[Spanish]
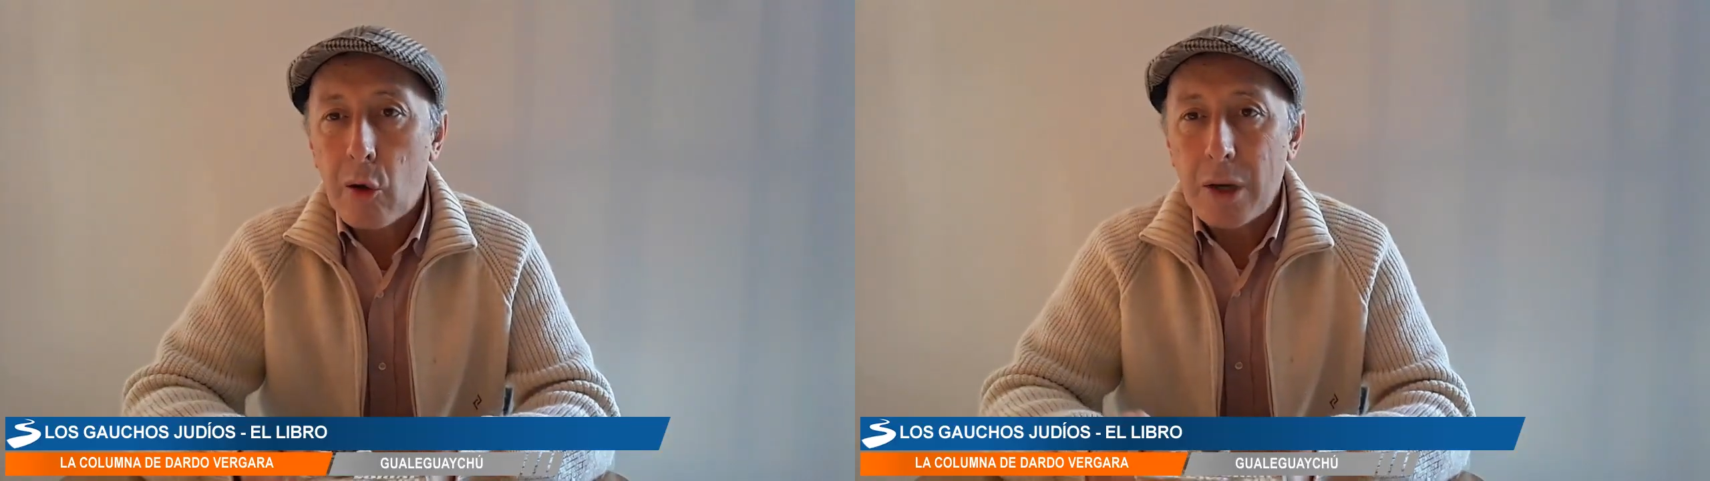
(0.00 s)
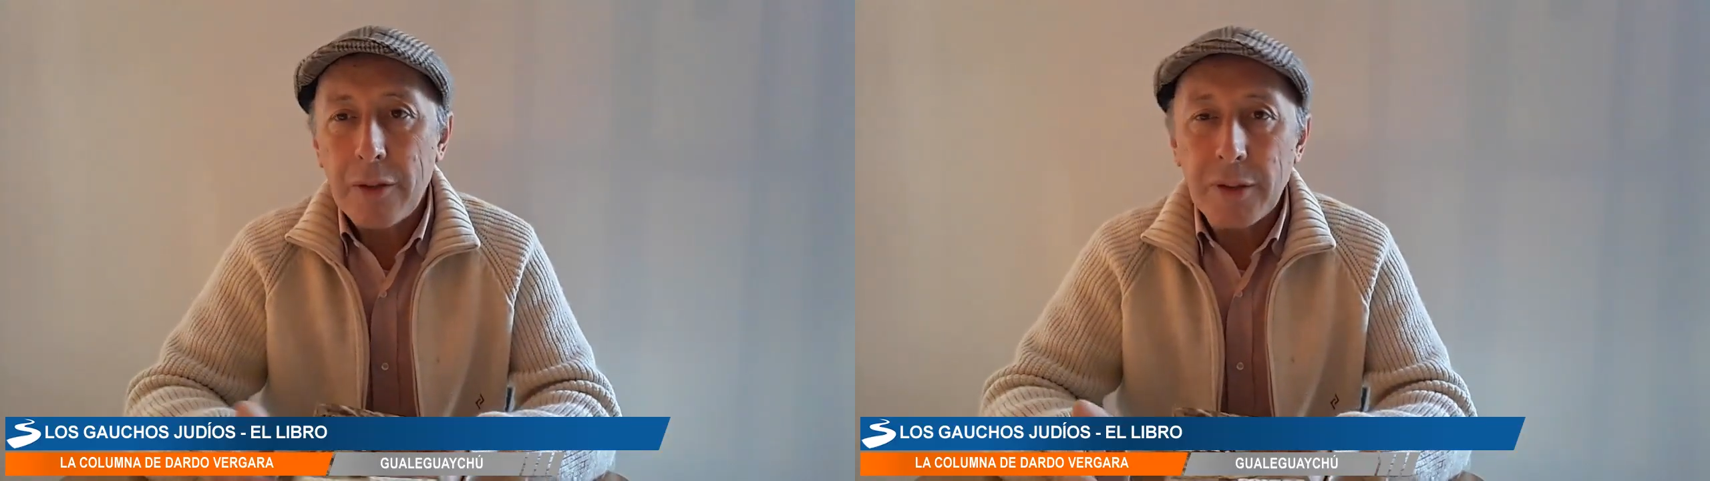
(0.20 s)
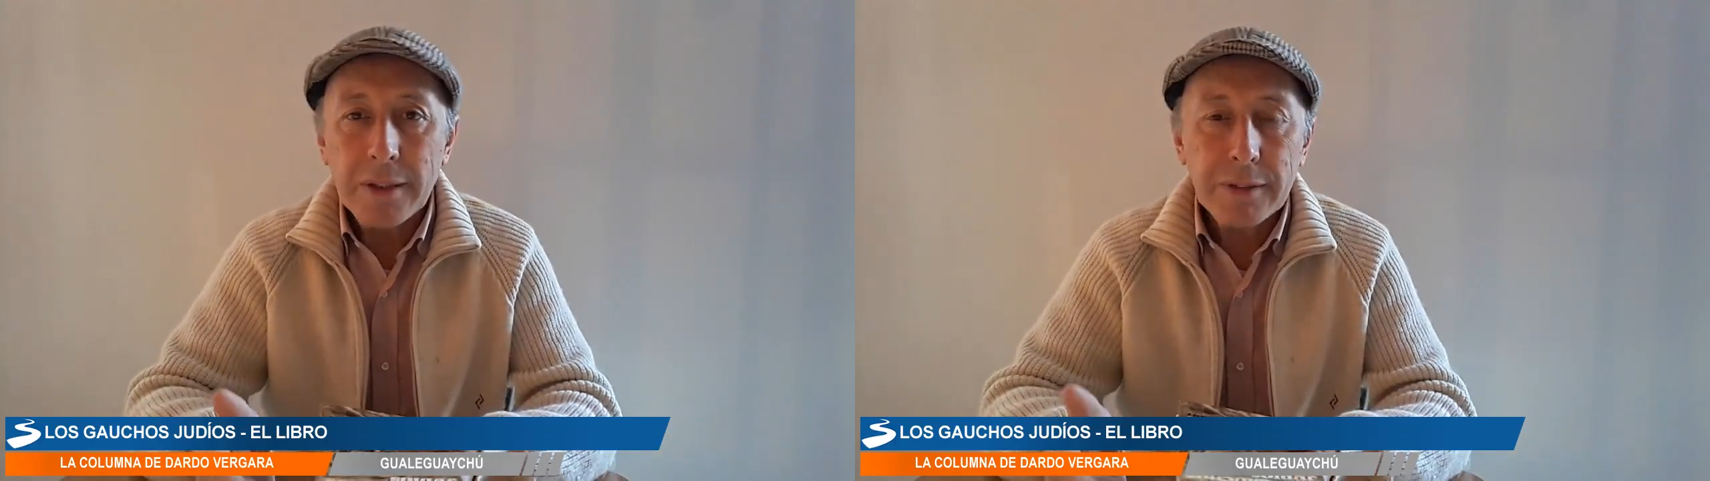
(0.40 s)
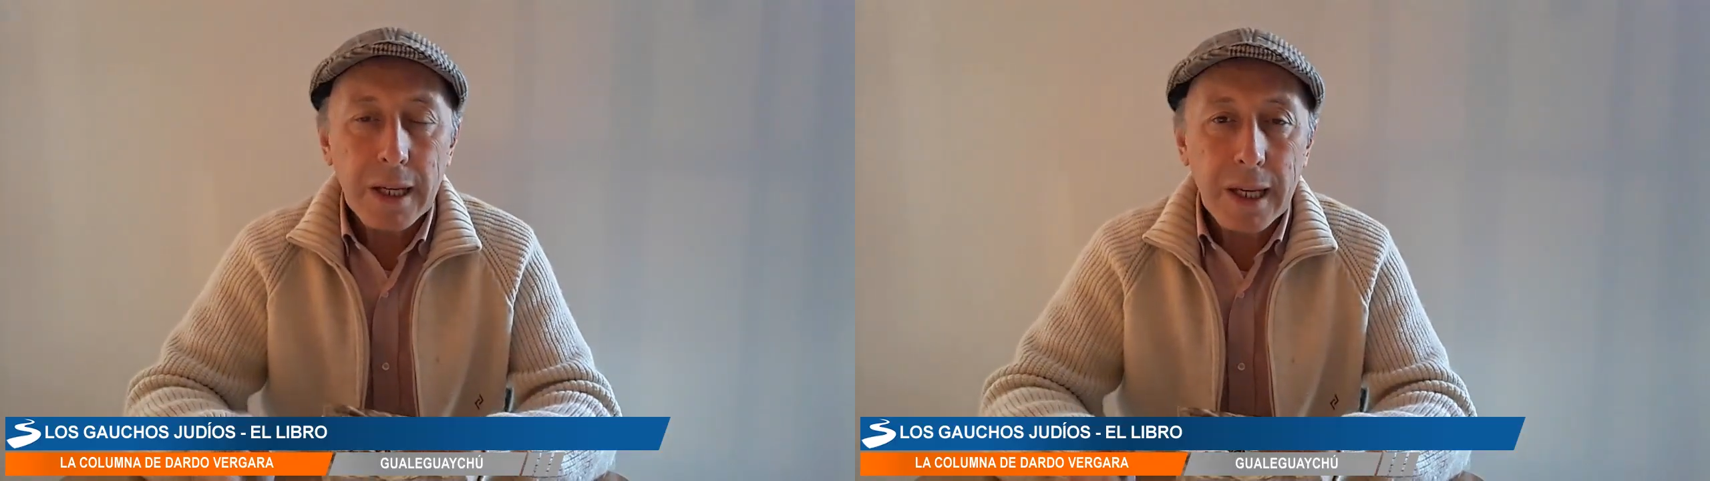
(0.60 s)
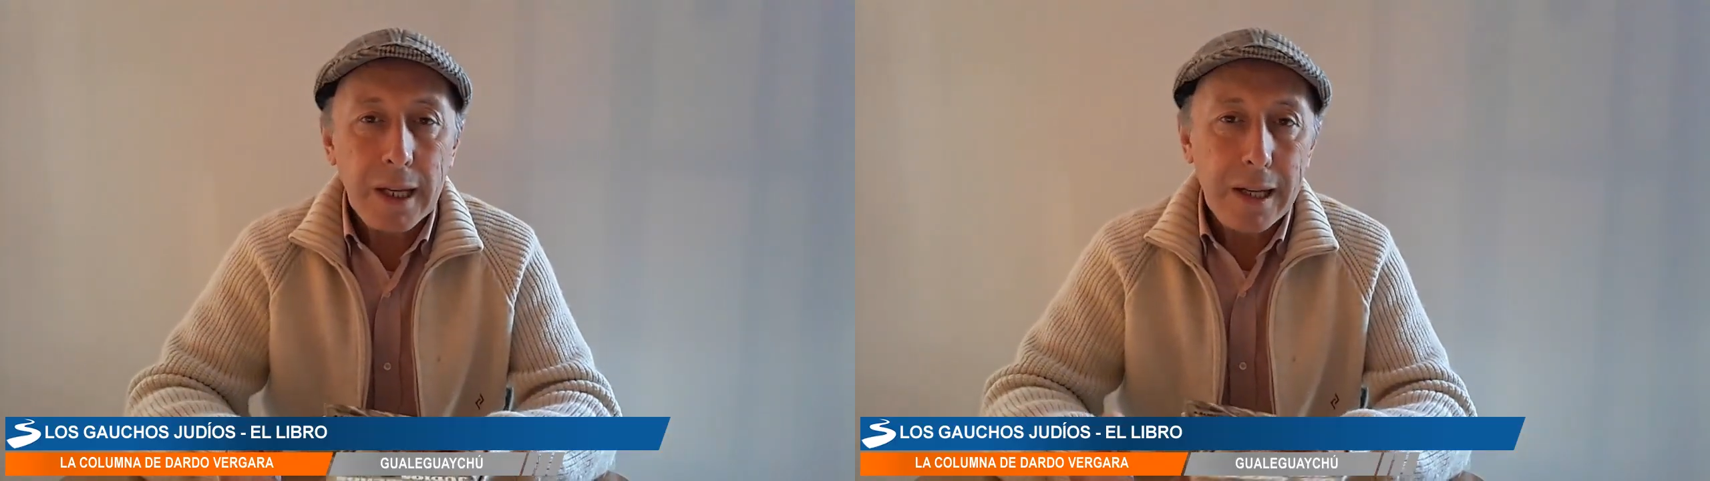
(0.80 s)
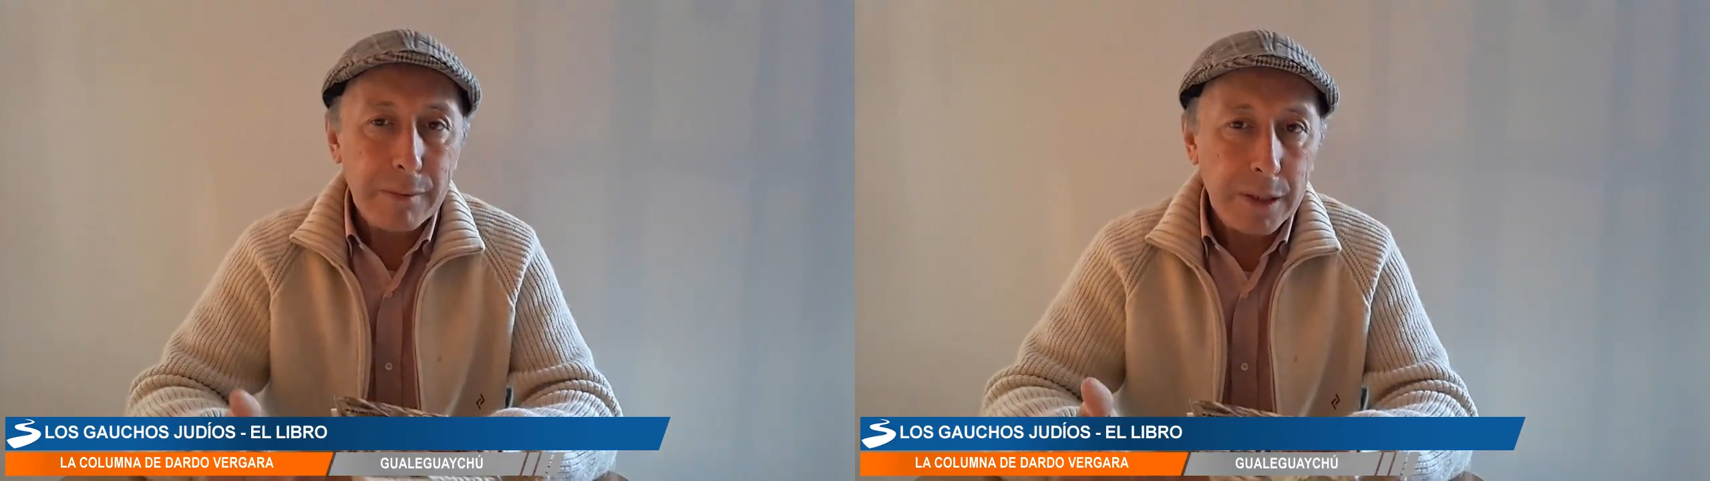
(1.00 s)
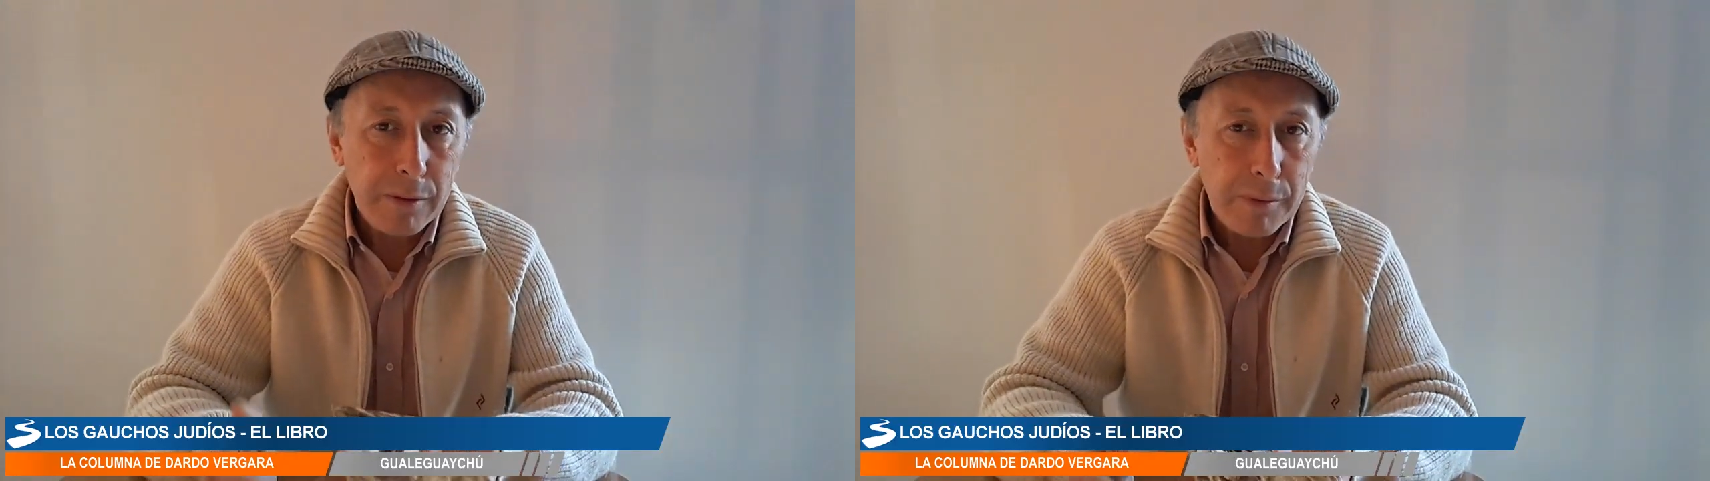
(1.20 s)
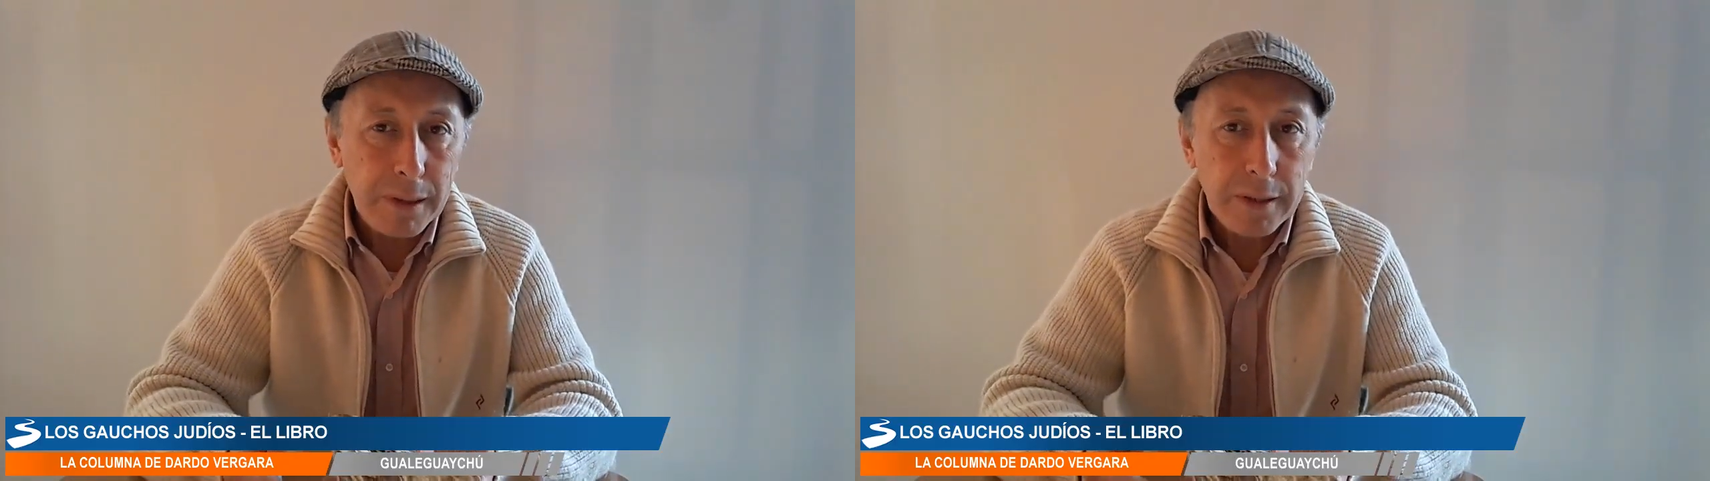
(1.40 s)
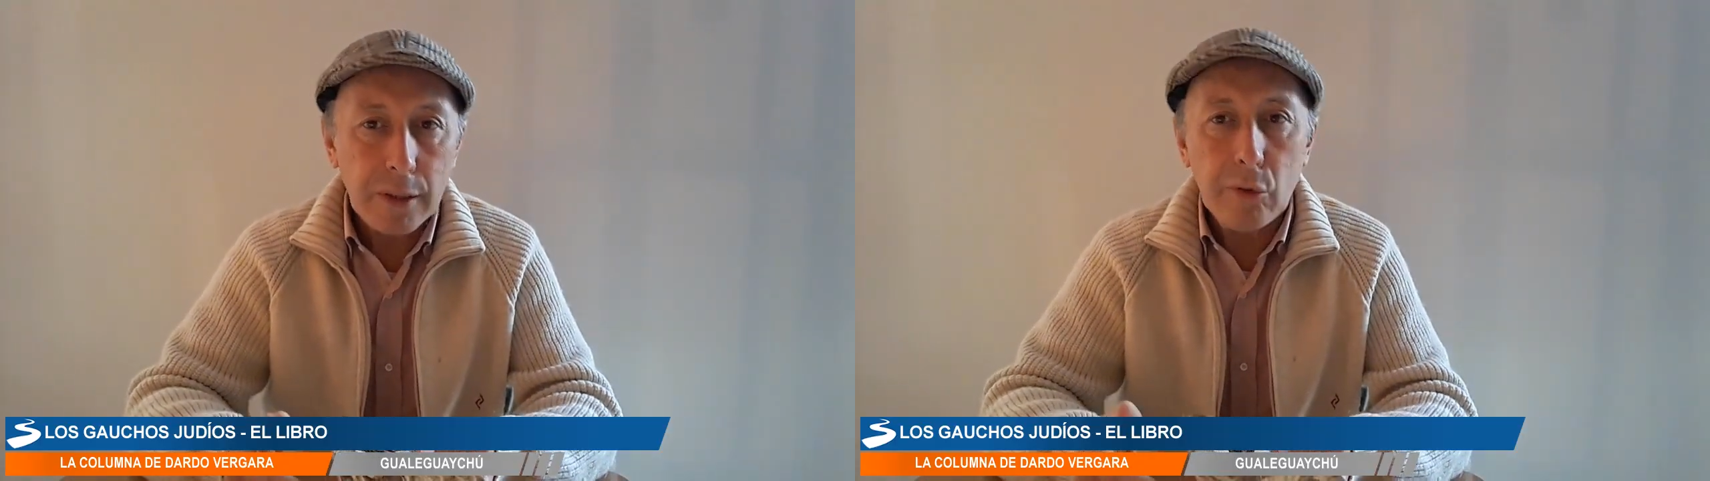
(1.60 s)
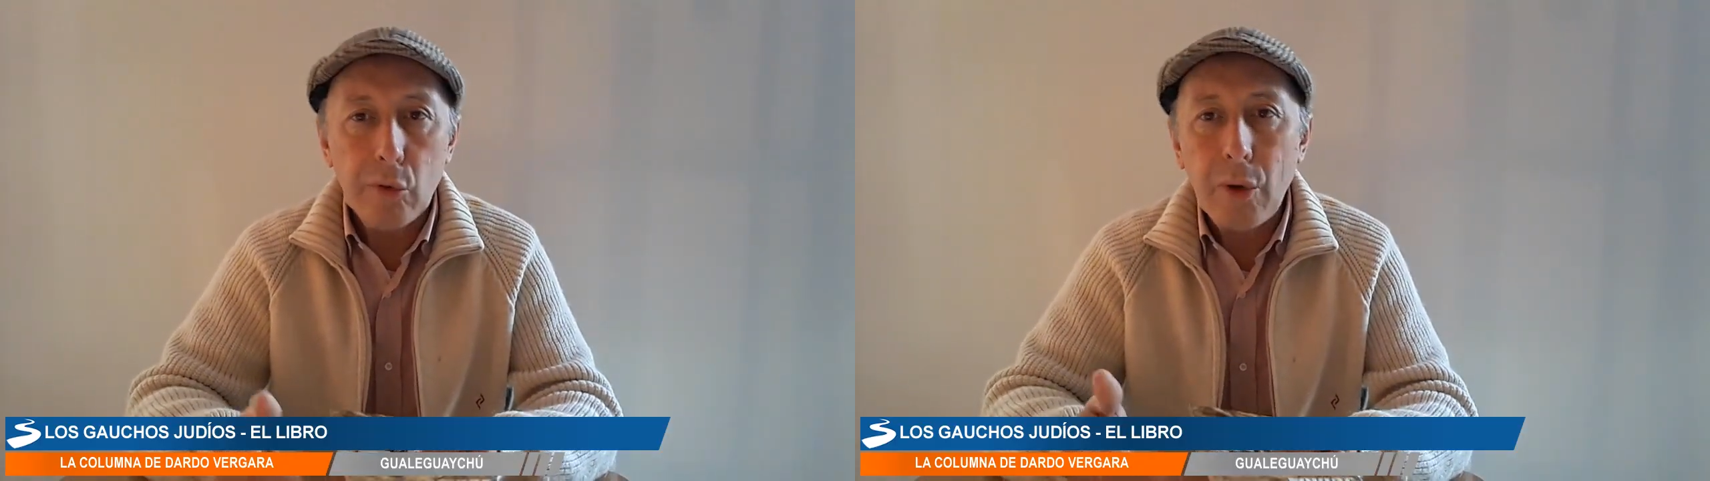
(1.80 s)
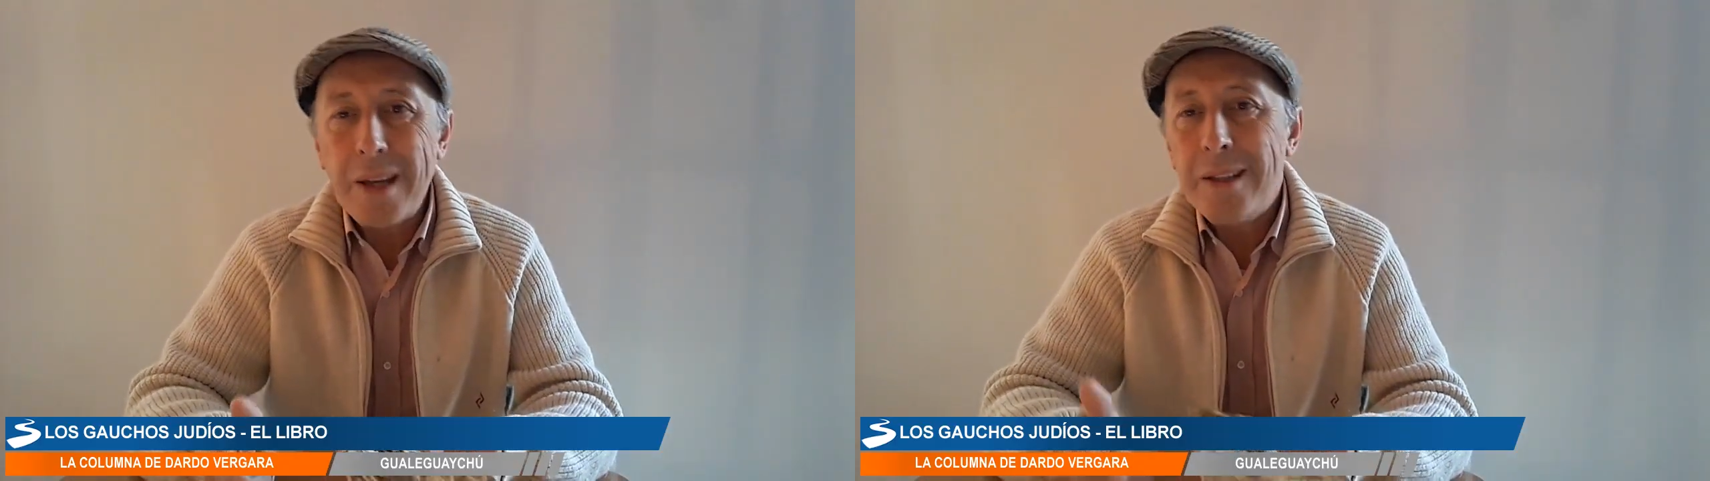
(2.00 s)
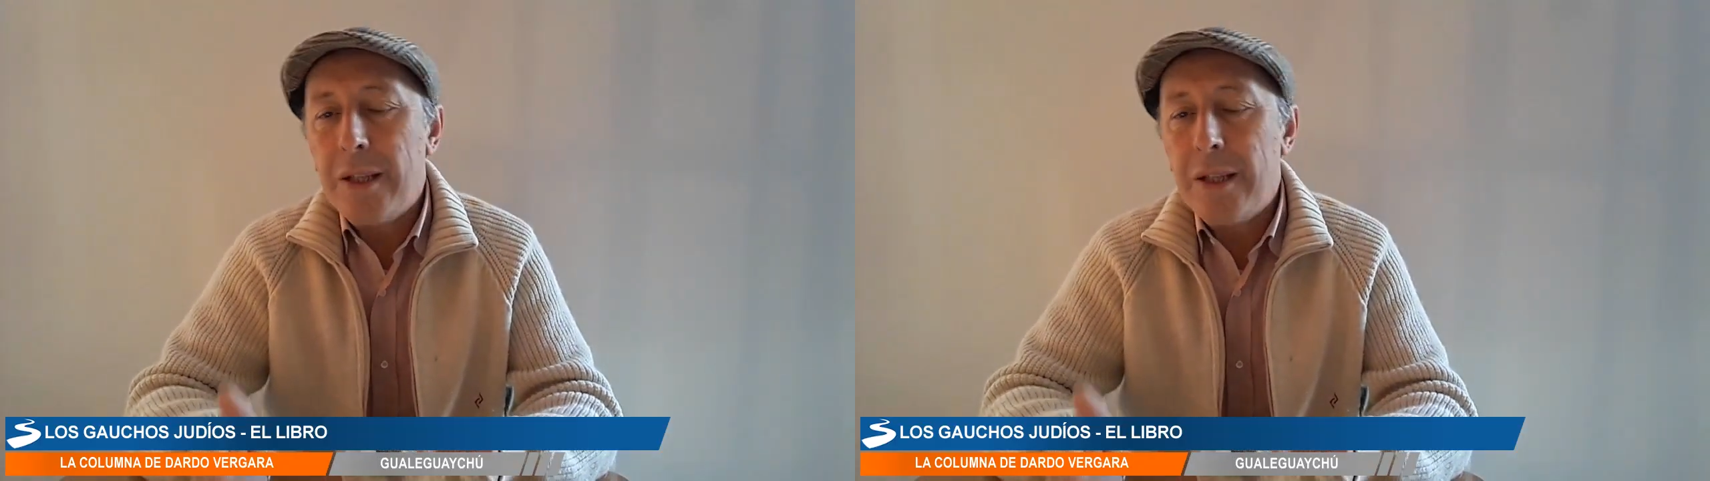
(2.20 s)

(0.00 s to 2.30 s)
con la diferencia que lamentablemente no hay